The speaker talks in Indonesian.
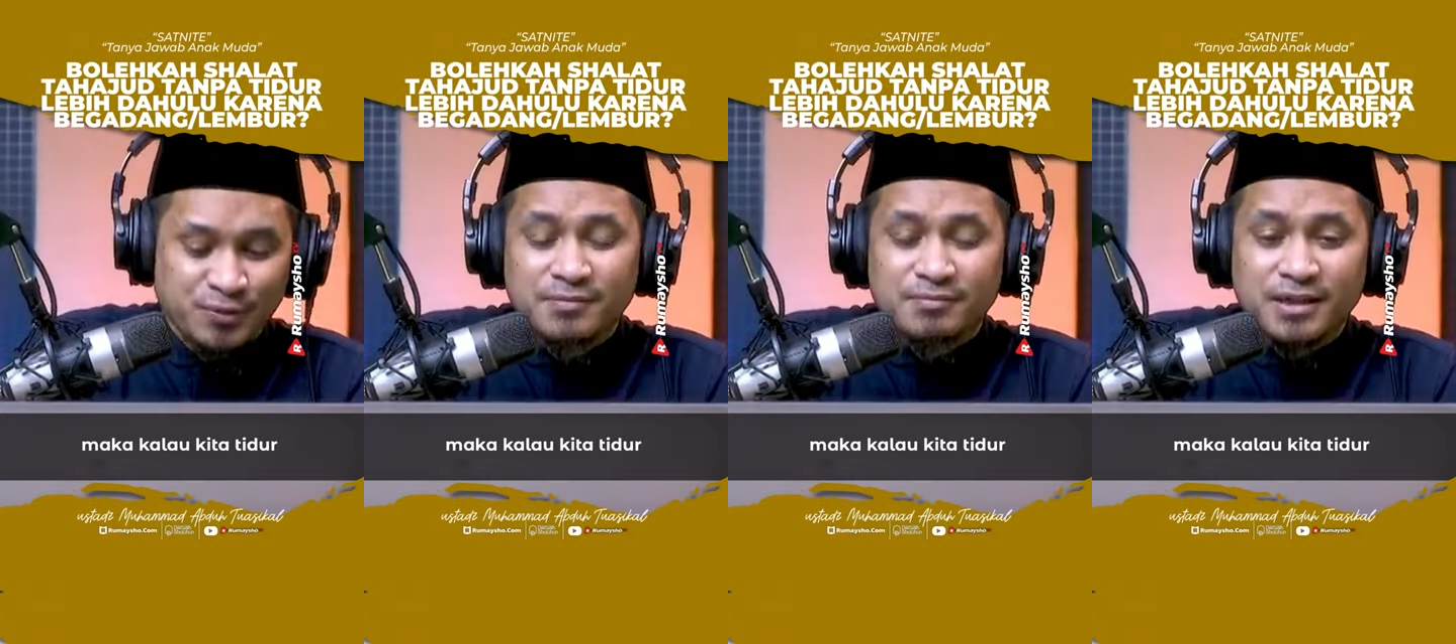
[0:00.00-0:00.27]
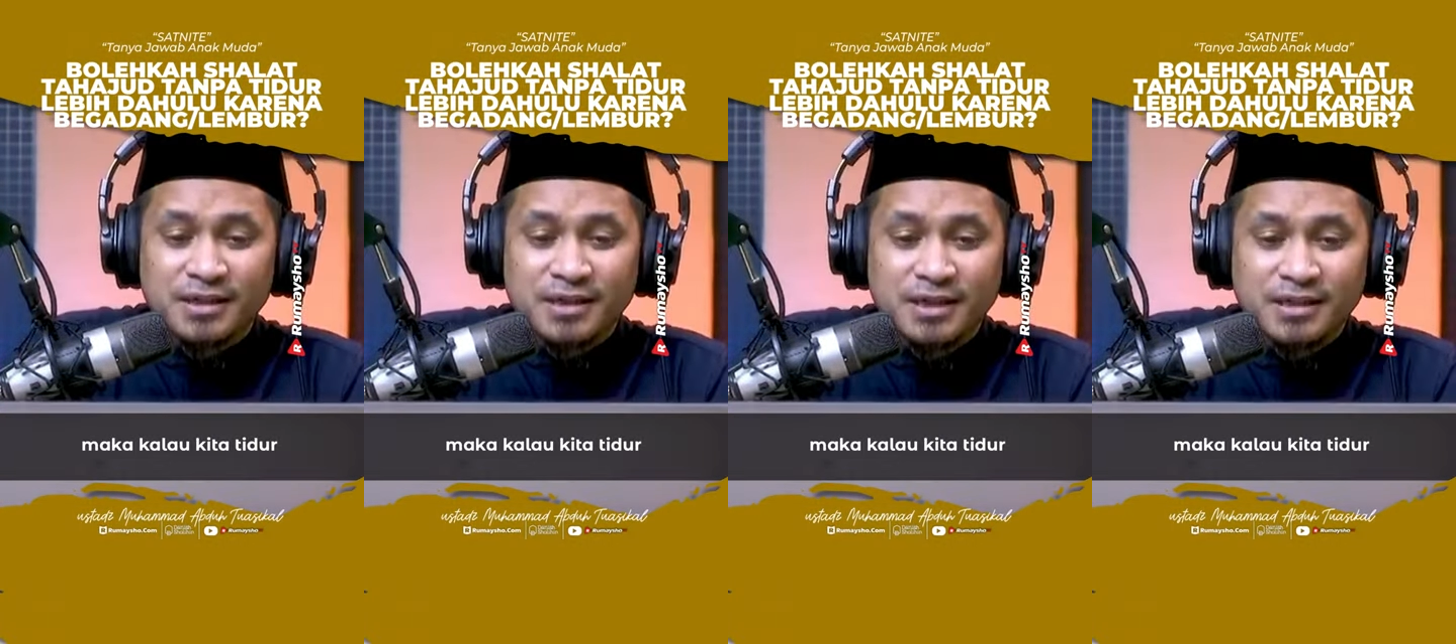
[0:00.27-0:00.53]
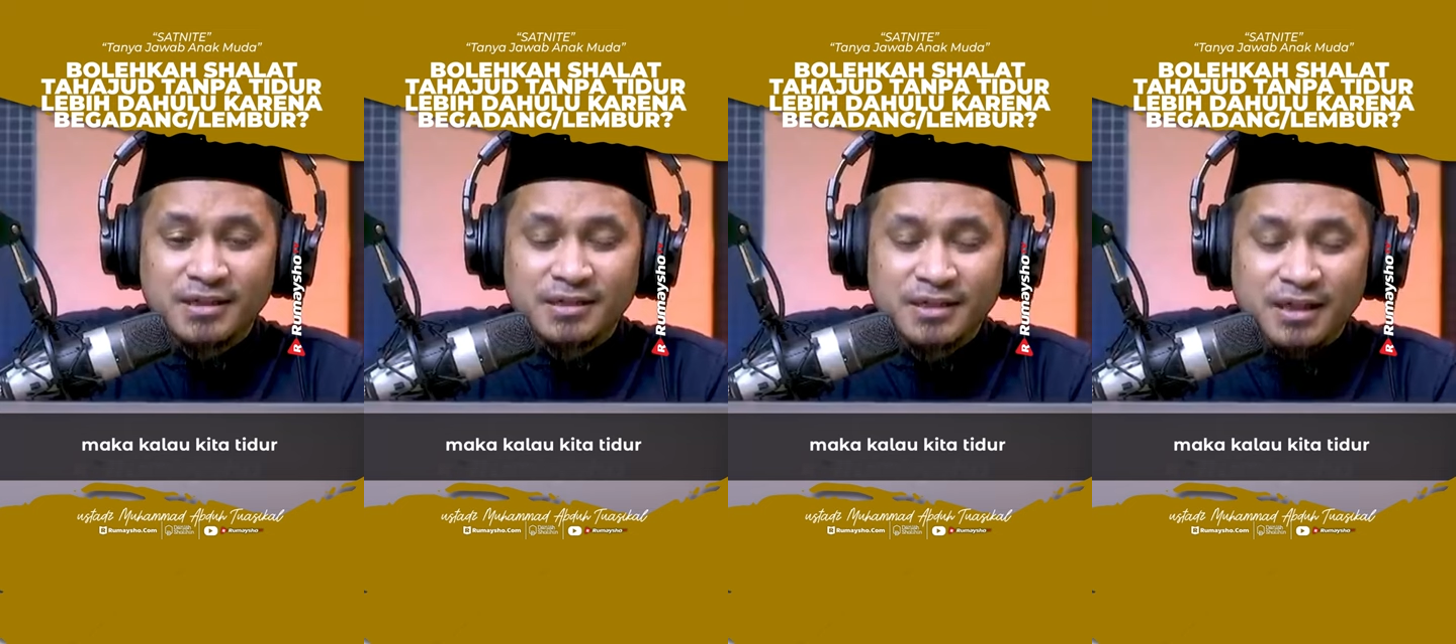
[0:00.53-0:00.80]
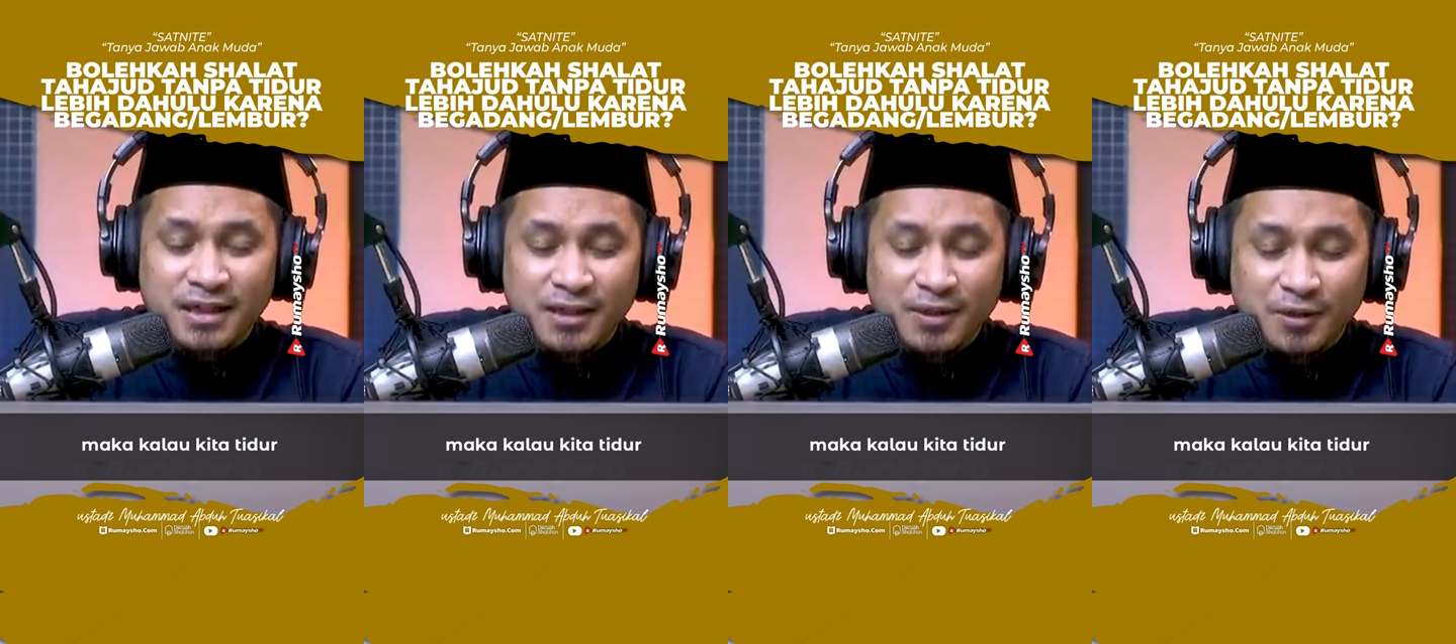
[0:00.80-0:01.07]
Maka
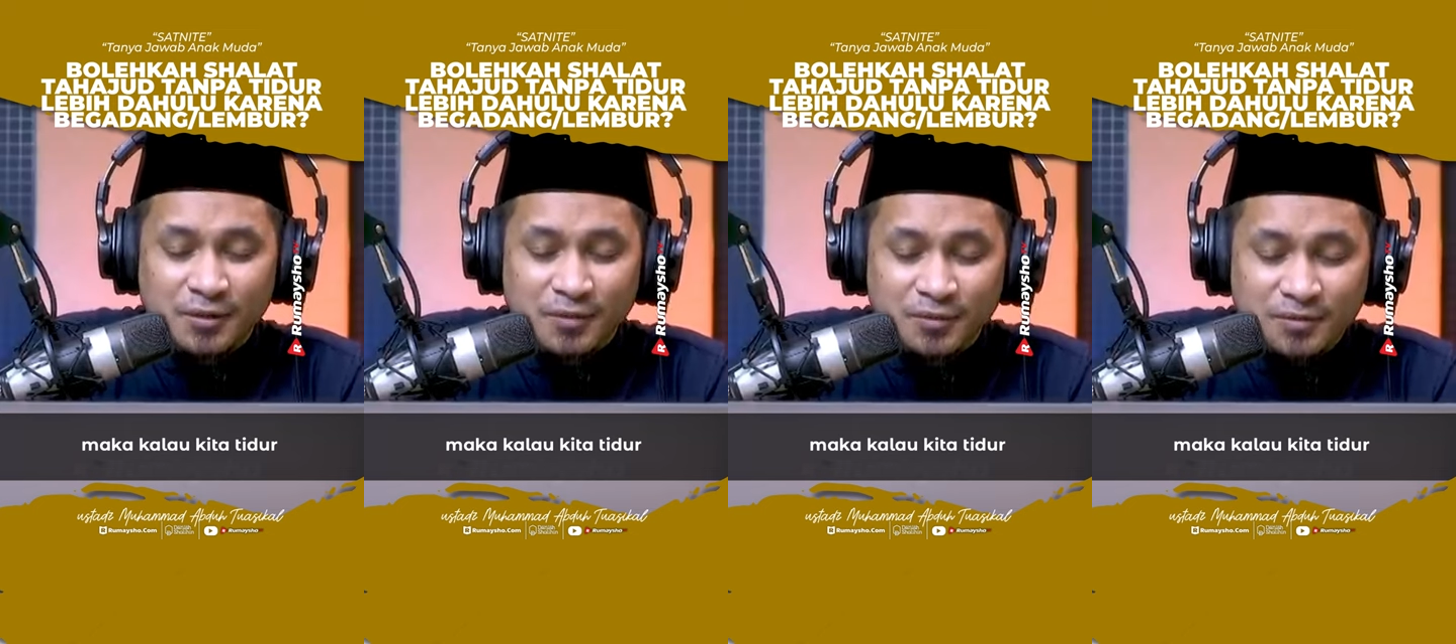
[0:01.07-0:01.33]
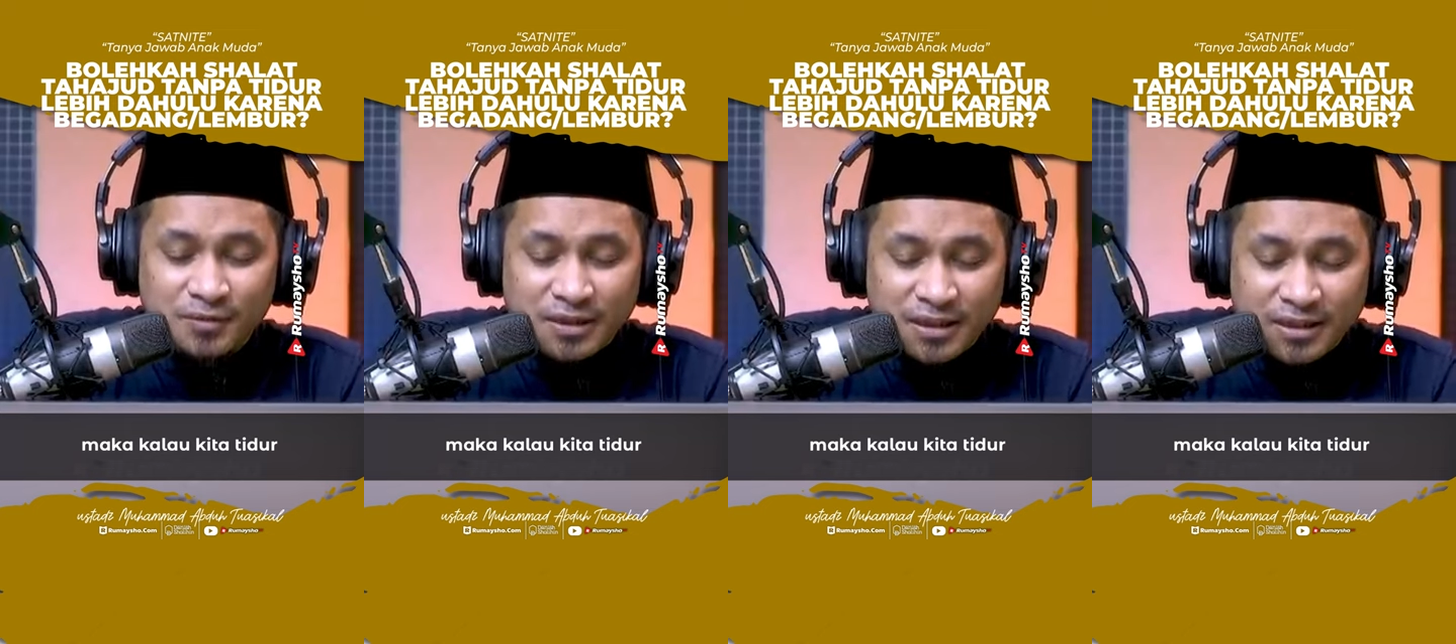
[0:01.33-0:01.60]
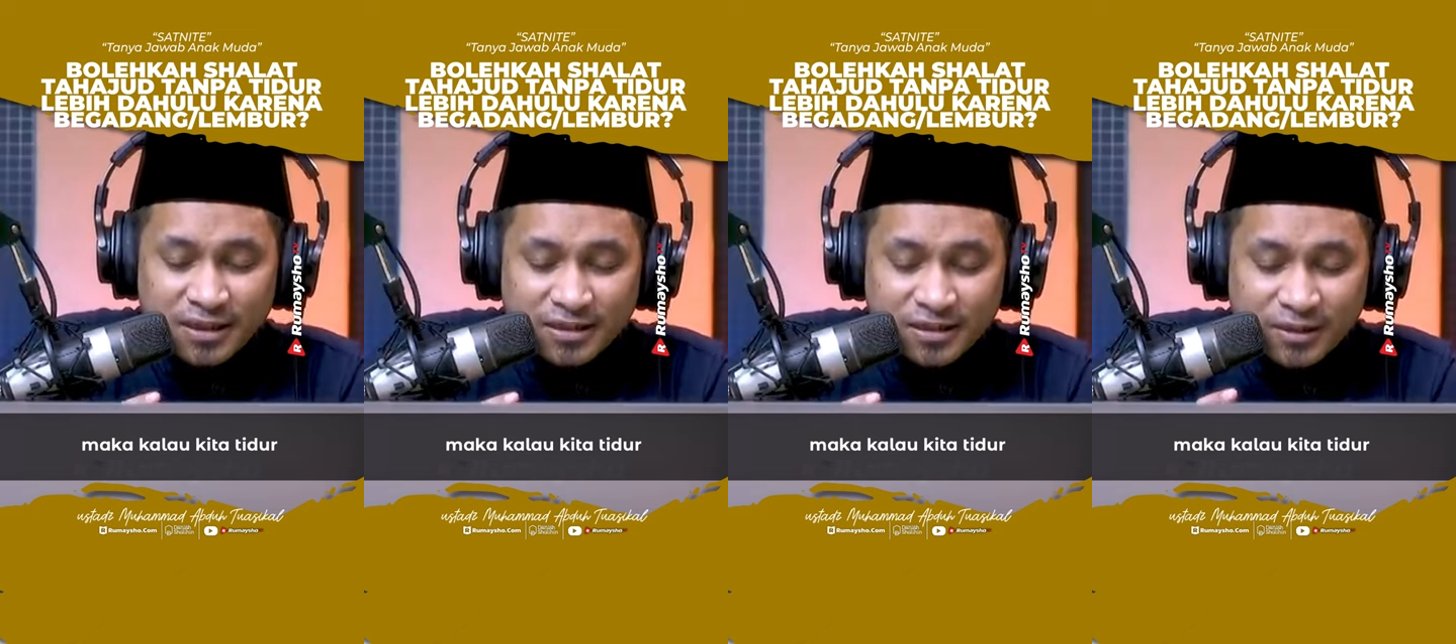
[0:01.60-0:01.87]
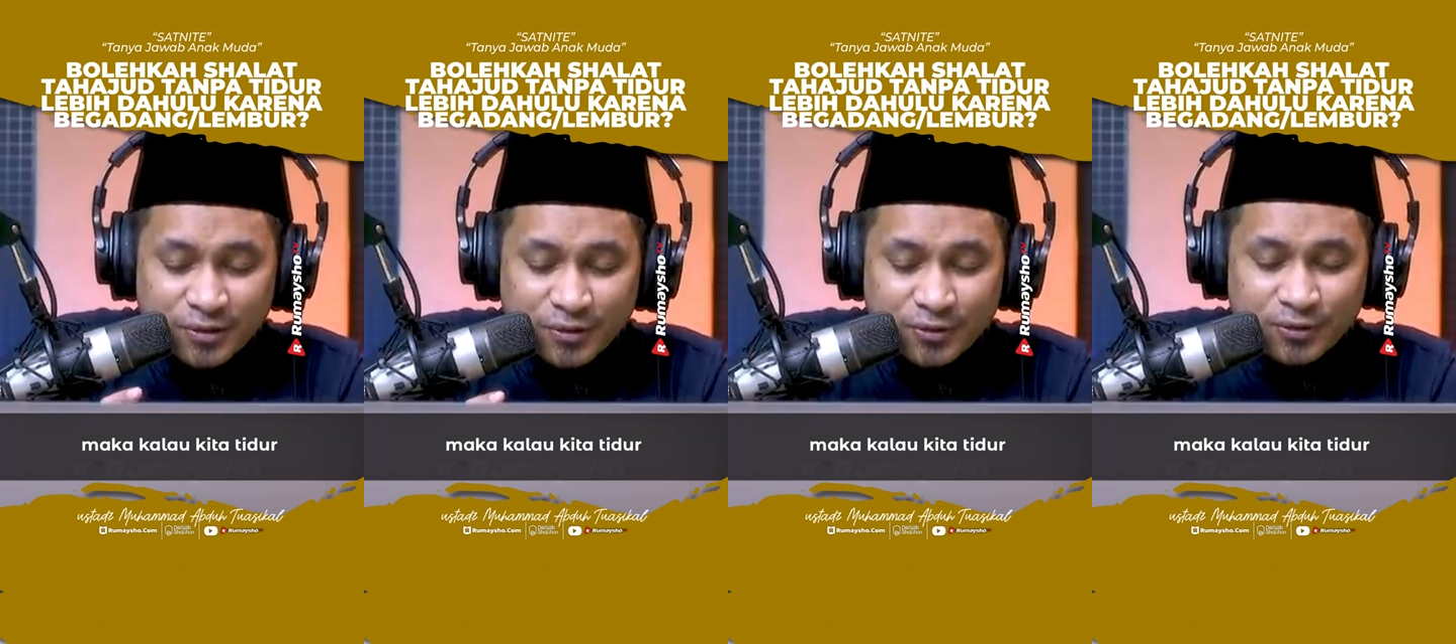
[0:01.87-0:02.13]
kalau kita
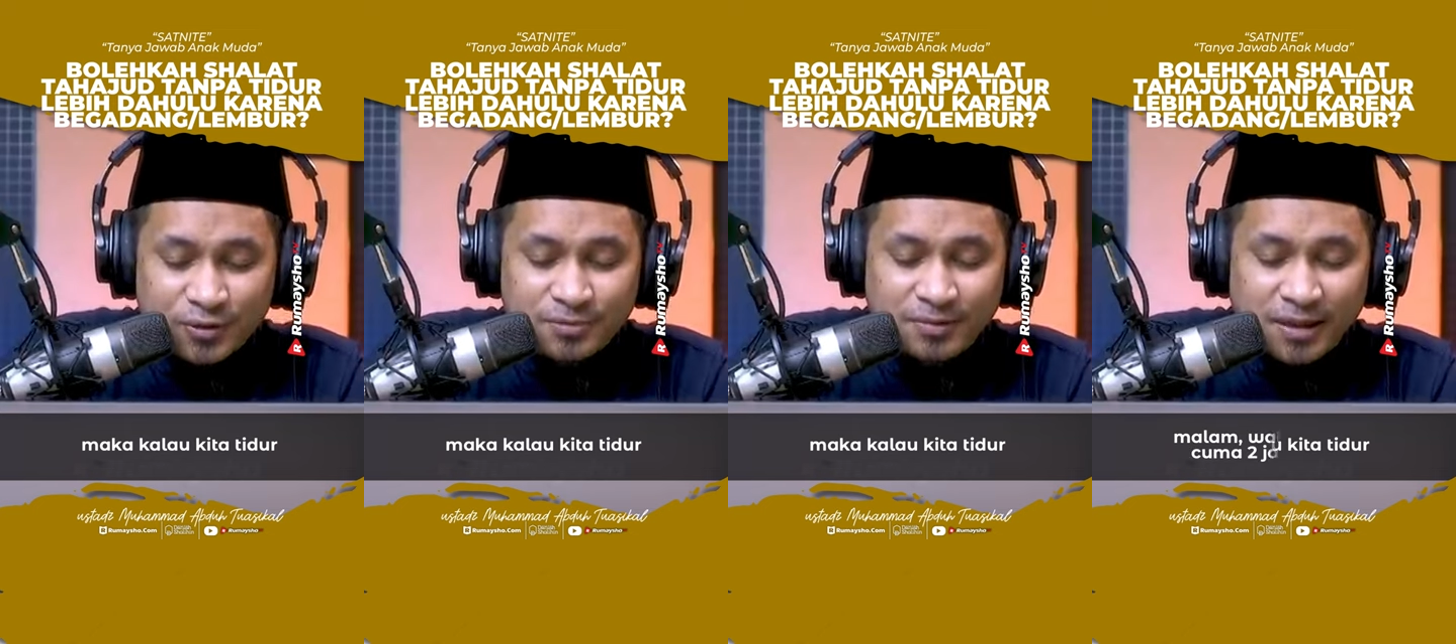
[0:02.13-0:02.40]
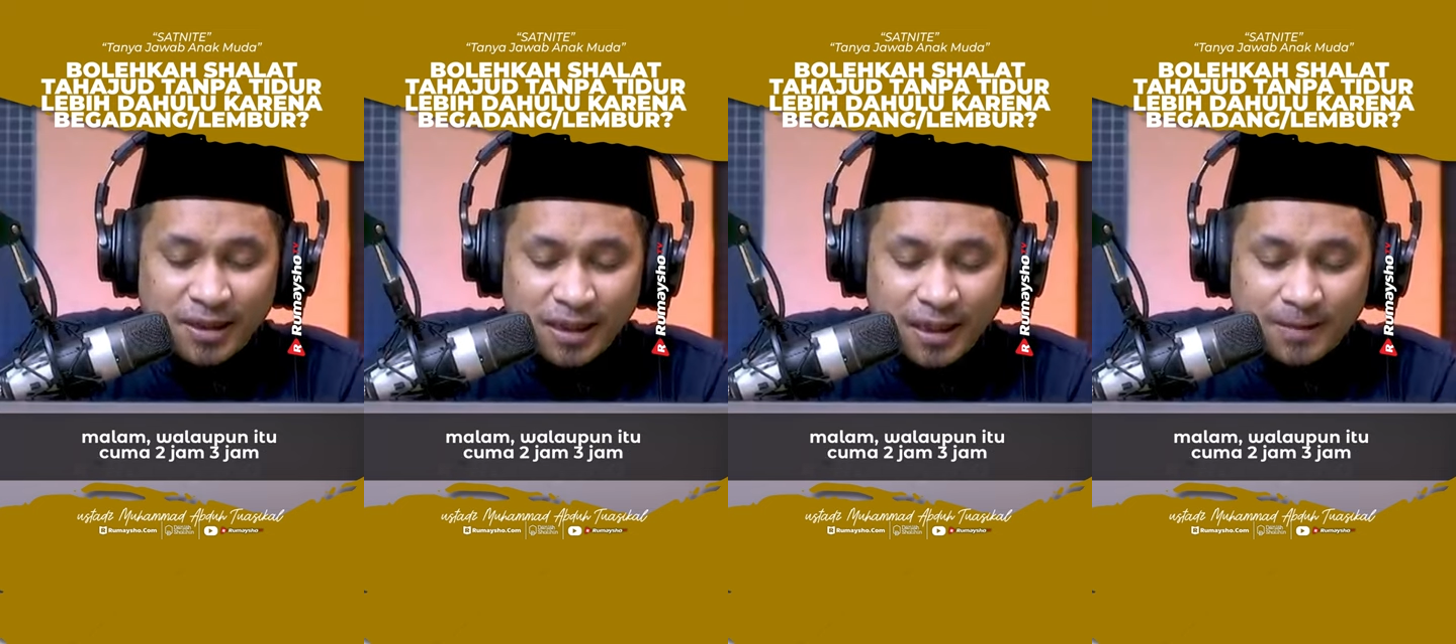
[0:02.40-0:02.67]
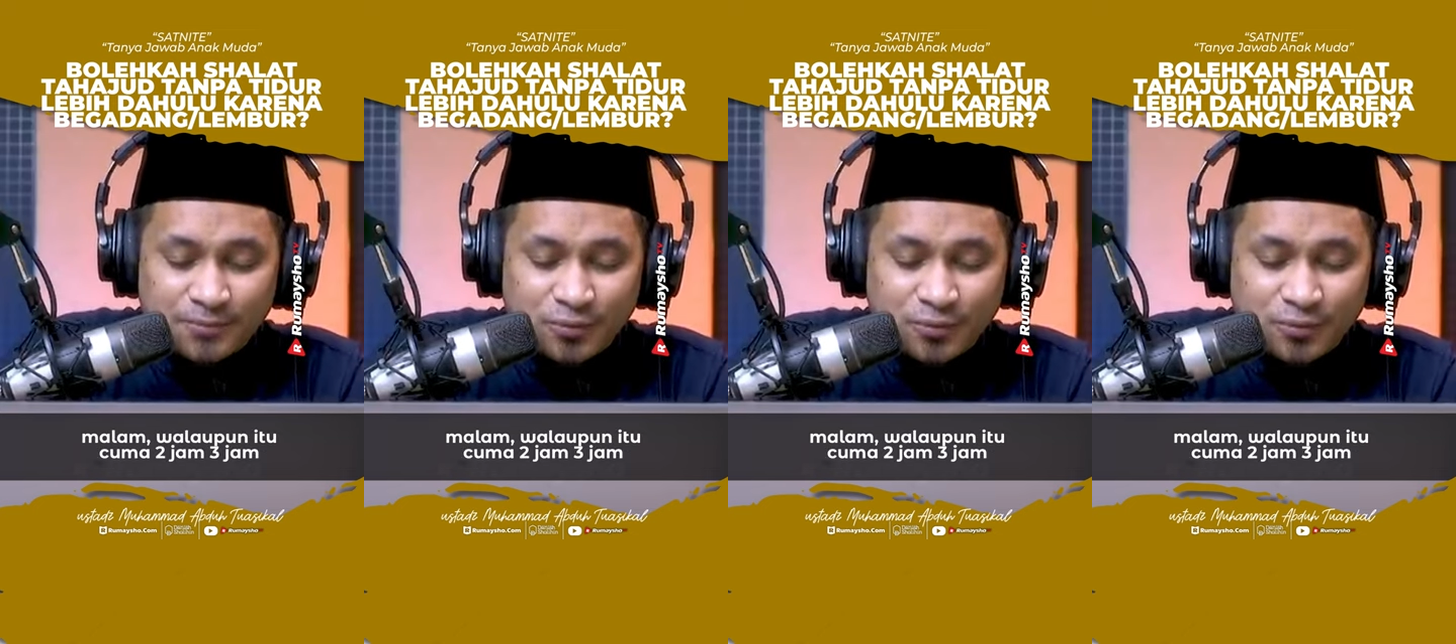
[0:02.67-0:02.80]
tidur malam,